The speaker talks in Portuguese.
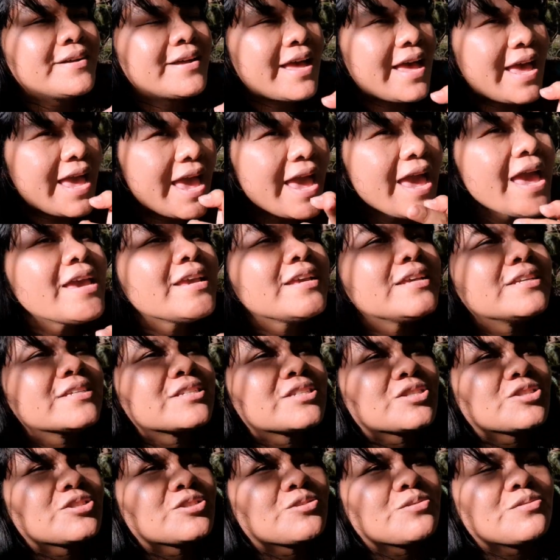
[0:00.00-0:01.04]
É
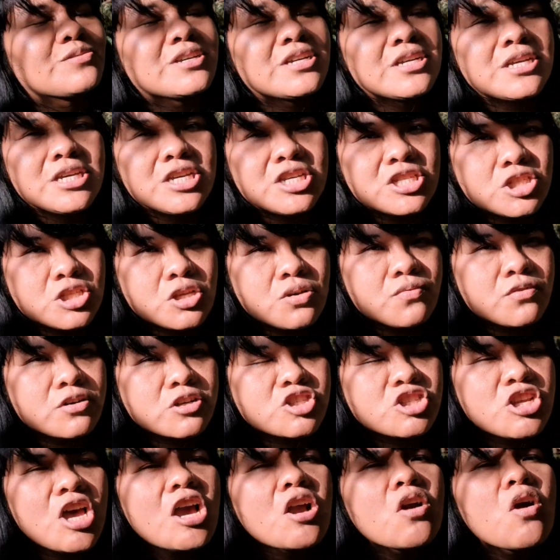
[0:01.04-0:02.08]
isso. E se
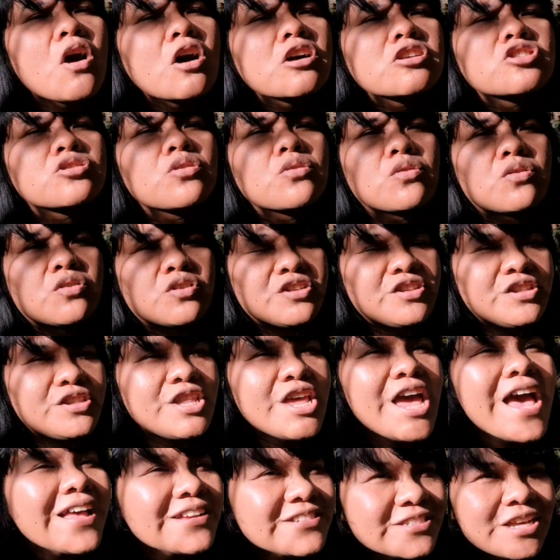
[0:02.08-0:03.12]
você gostou
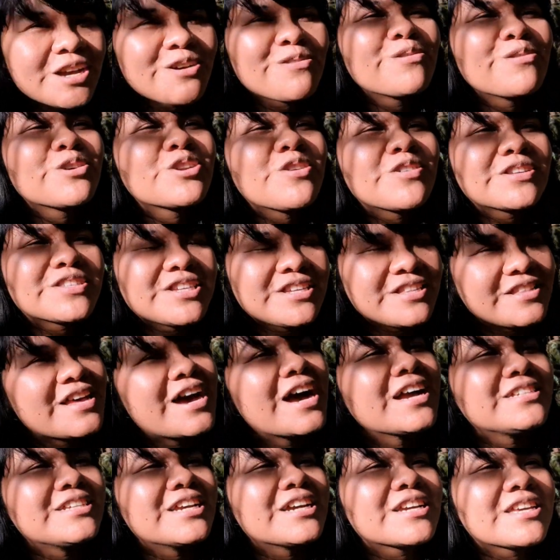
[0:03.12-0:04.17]
desta
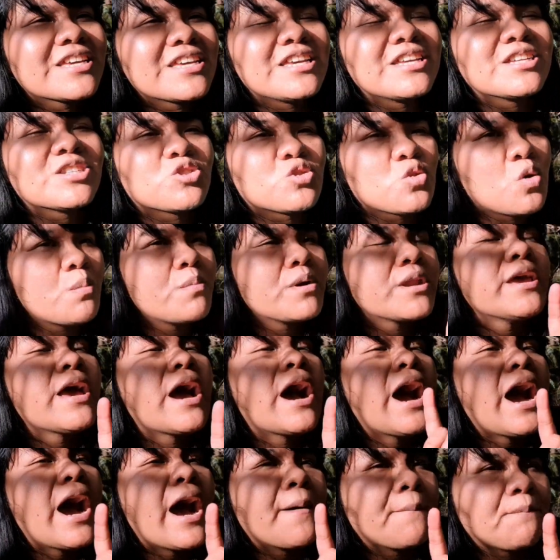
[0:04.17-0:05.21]
curiosidade aqui sobre.
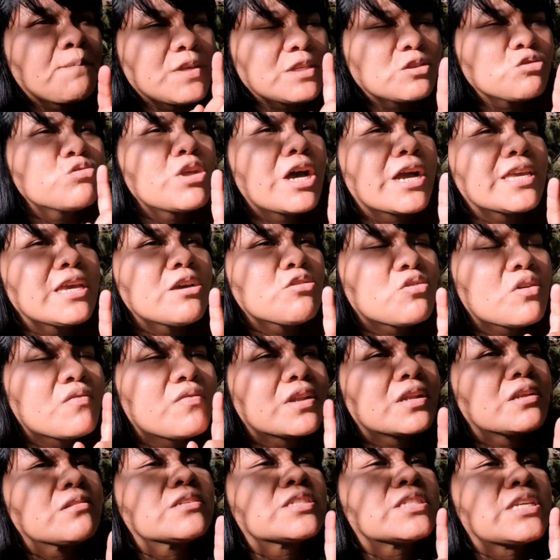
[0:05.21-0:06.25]
Ah, isso daqui eu estou
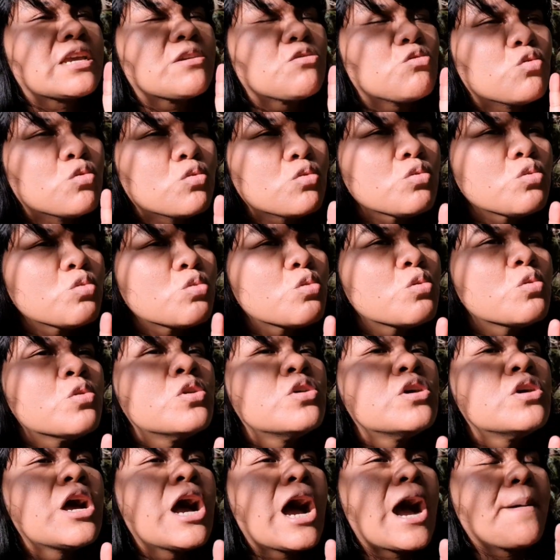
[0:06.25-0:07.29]
falando segundo
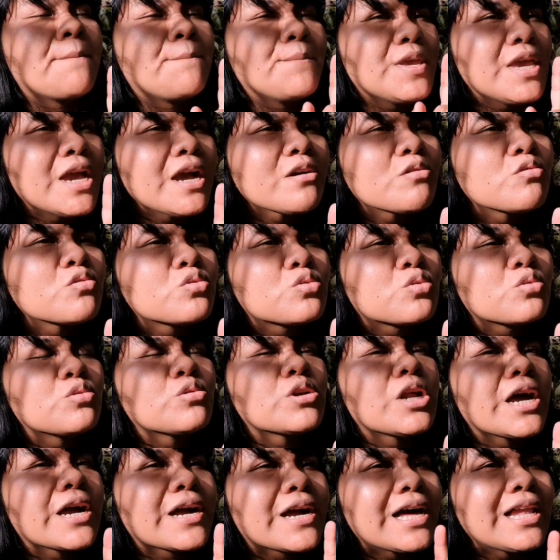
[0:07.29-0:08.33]
a minha
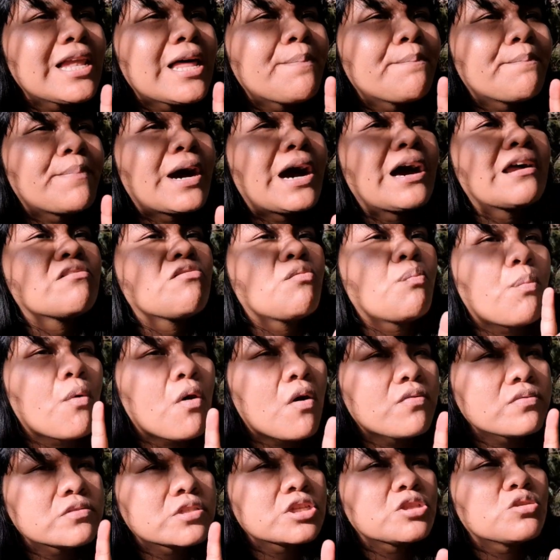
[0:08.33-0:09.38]
cultura, calapalo,
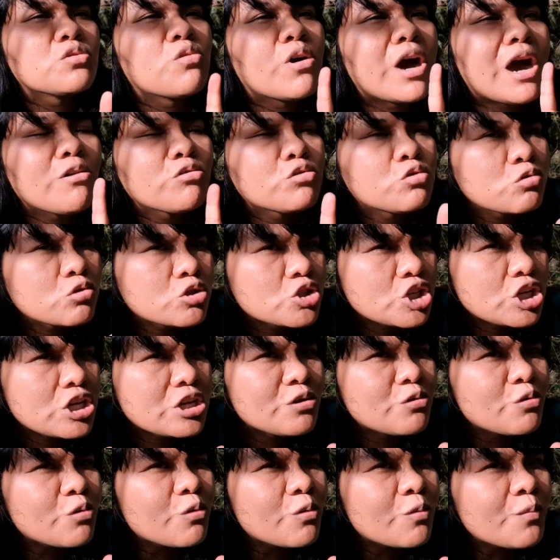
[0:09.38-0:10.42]
povo do Alto
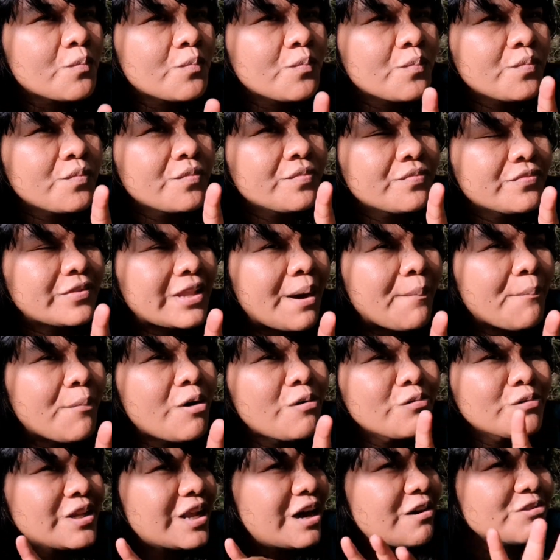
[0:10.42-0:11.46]
Xingu. Tá
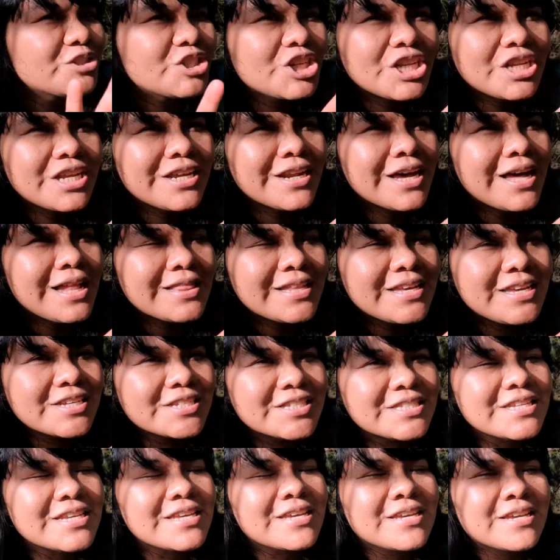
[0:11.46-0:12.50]
bom? Não
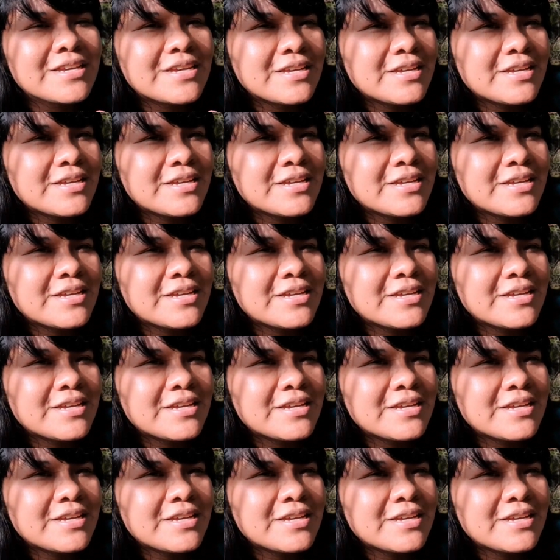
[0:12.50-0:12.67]
generalice.